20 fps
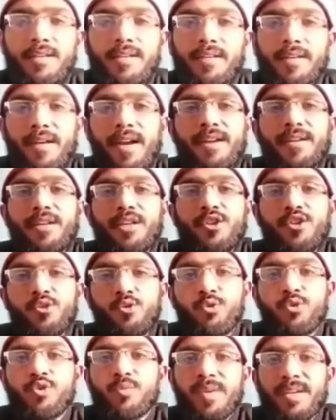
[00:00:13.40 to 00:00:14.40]
करंट
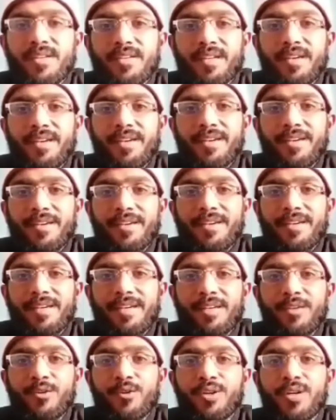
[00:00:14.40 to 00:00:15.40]
इश्यूज में से
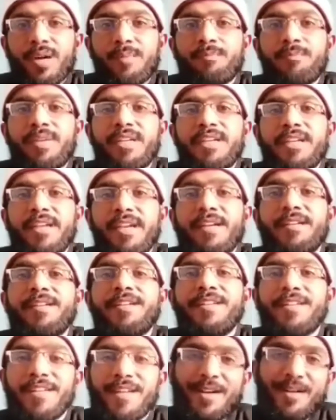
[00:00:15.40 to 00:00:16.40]
जो
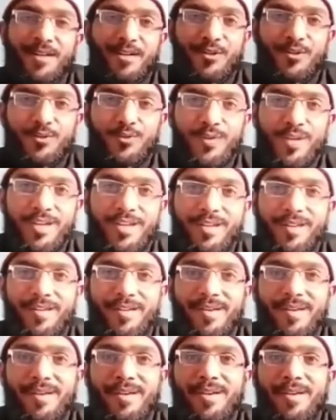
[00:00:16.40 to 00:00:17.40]
कॉम्प्लिकेटेड करंट इशू हैं
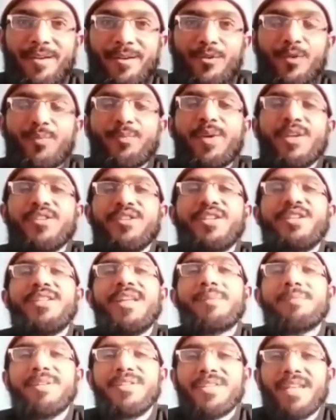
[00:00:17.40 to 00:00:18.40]
जो
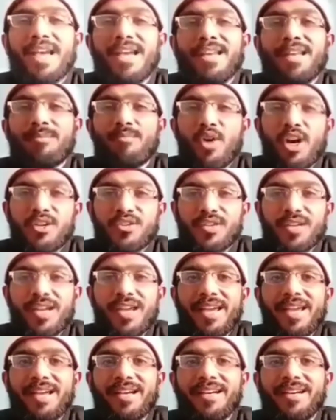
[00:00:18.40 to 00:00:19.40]
पचीदा मसाइल मुआसरा
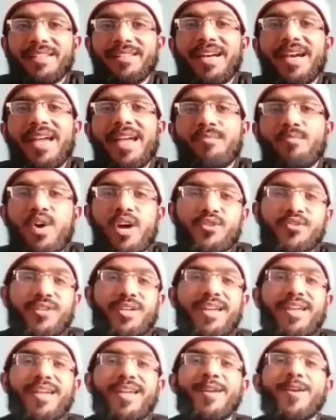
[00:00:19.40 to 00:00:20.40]
हैं कदाया
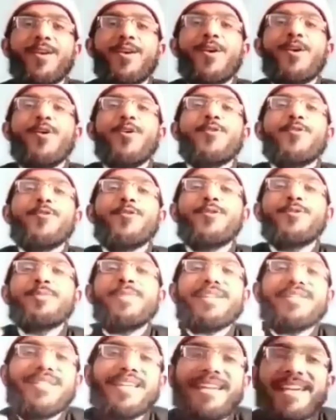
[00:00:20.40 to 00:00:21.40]
मुआसरा हैं
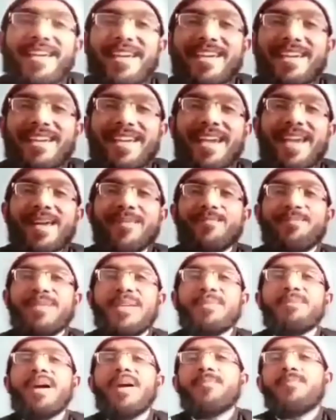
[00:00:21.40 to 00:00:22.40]
उनमें से एक है
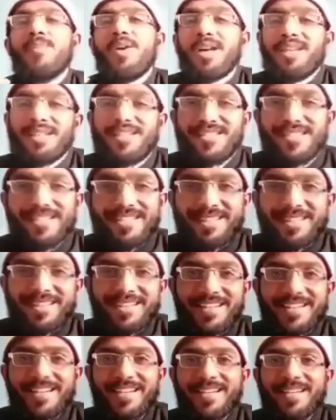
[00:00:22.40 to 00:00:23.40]
बीमा पॉलिसी
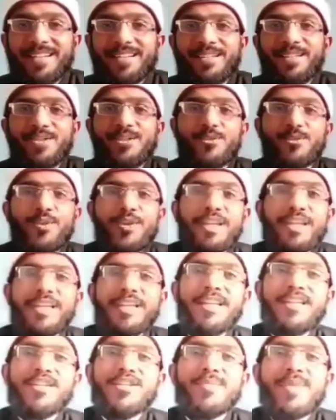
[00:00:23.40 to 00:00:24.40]
जिसको
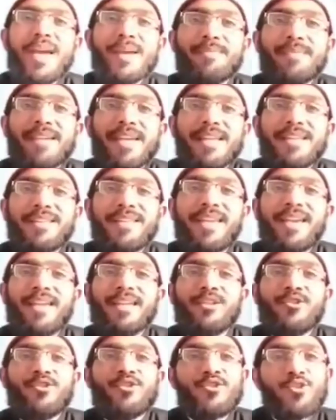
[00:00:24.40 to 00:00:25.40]
इंग्लिश में हम कहते हैं
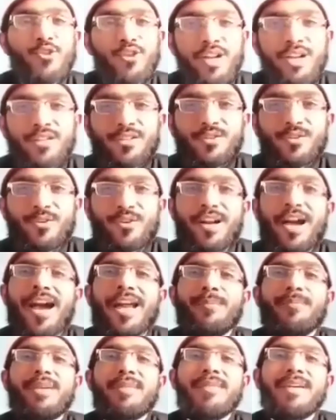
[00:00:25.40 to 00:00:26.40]
इंश्योरेंस और
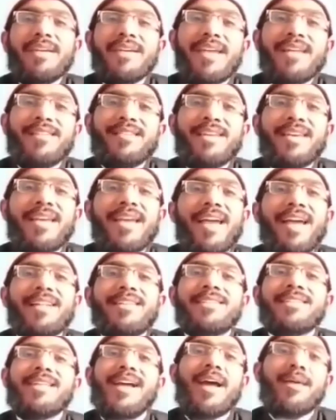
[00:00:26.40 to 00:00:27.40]
अरबी में कहते हैं
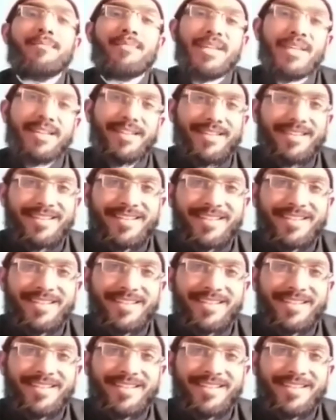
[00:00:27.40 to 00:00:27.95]
अतामीन